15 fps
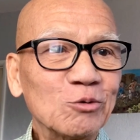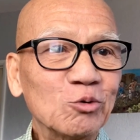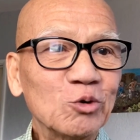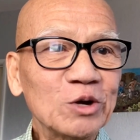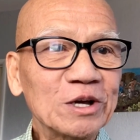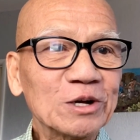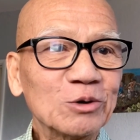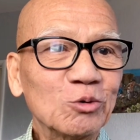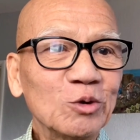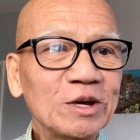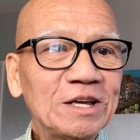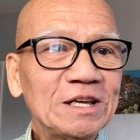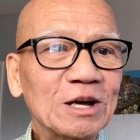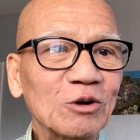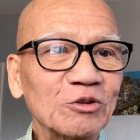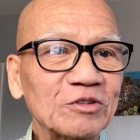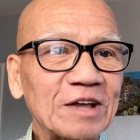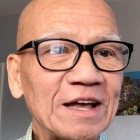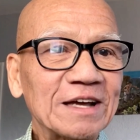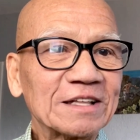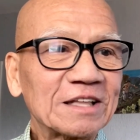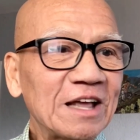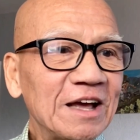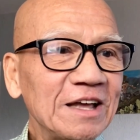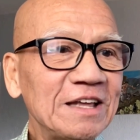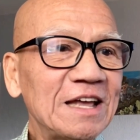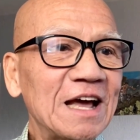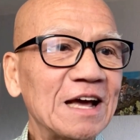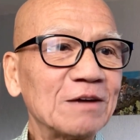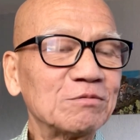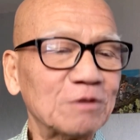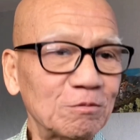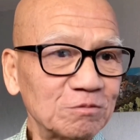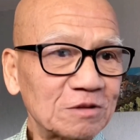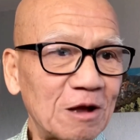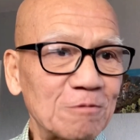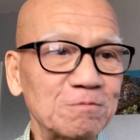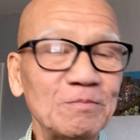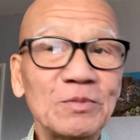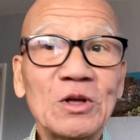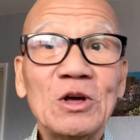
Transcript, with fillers: quyền quý giàu sang thế gia vọng tộc